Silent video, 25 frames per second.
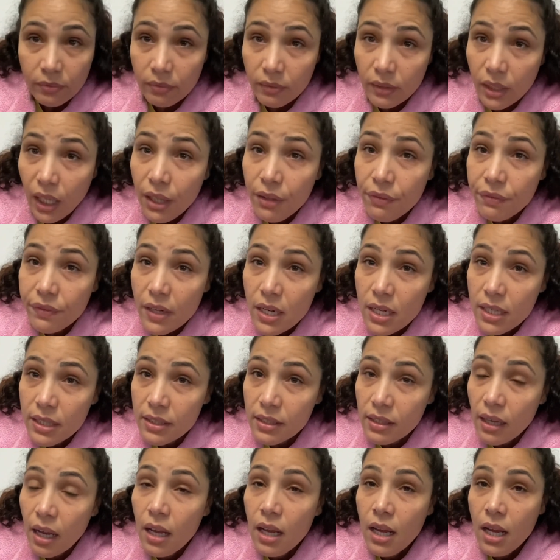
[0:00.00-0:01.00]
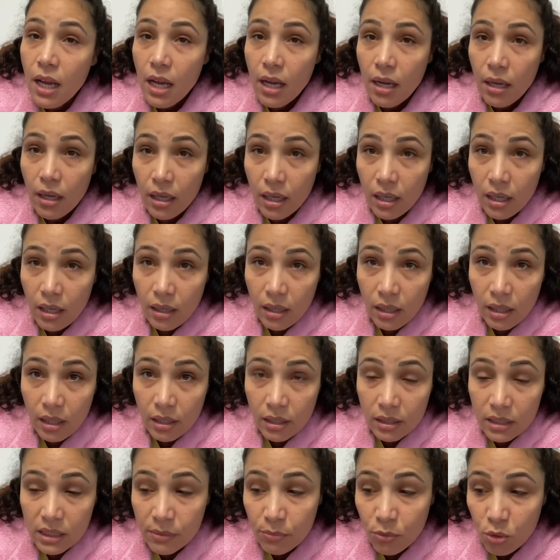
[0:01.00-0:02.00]
فرنسا
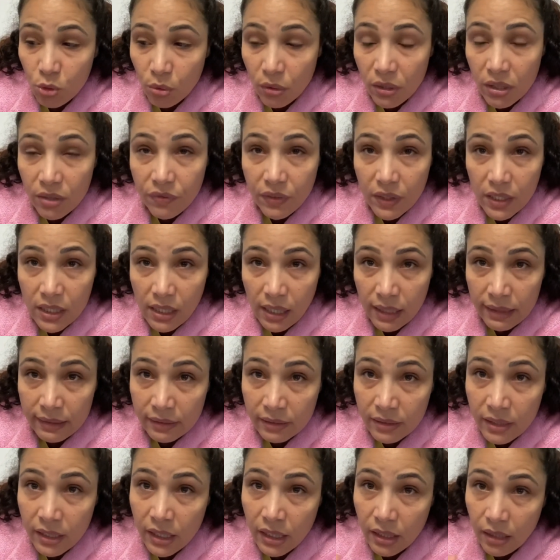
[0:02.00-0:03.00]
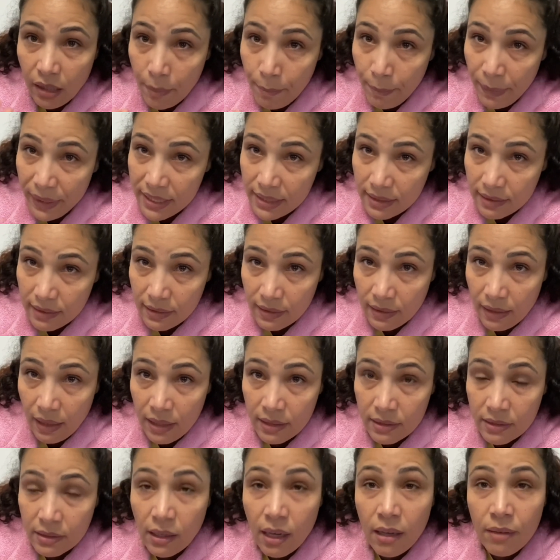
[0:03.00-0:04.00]
آه، سميتو انفصال الدين مع
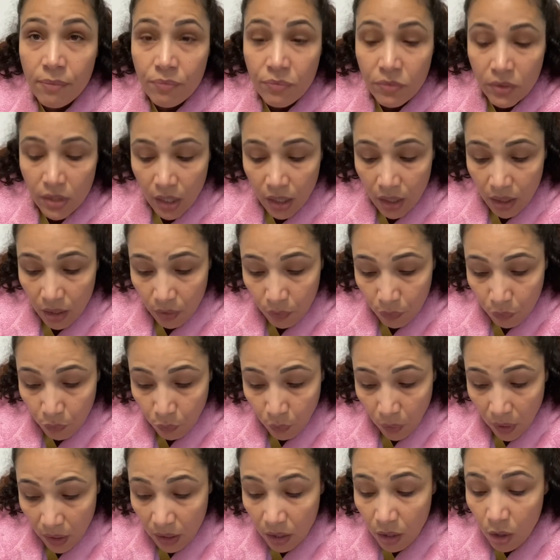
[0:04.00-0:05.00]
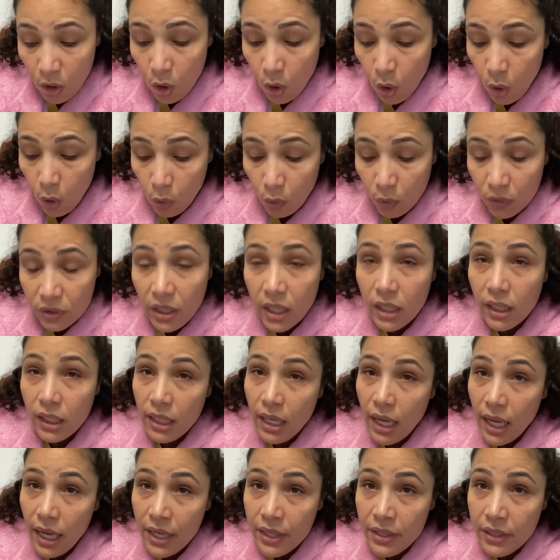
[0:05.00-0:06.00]
السياسه فوالا ودار
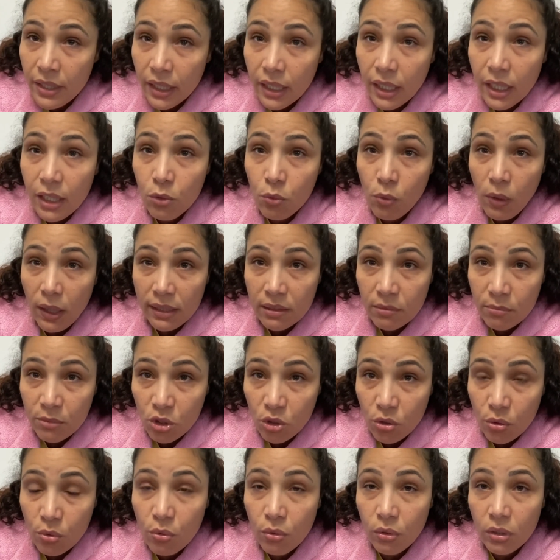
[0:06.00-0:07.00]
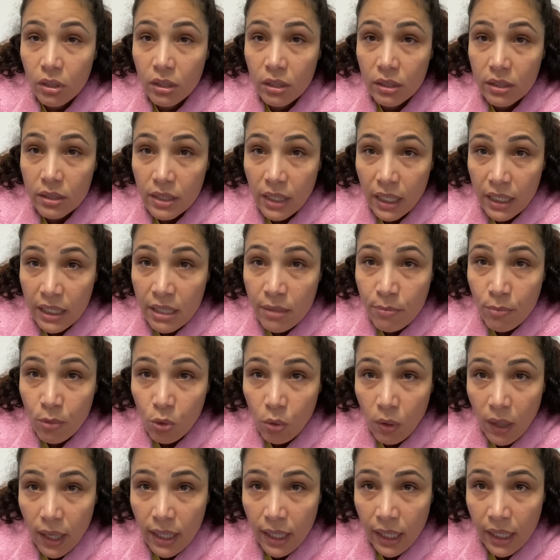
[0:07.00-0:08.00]
على ان كاين واحد مشروع آه، تعليم
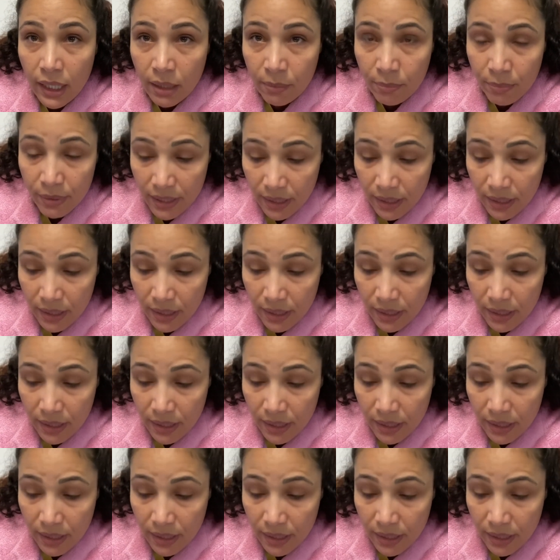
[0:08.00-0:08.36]
اللغه العربيه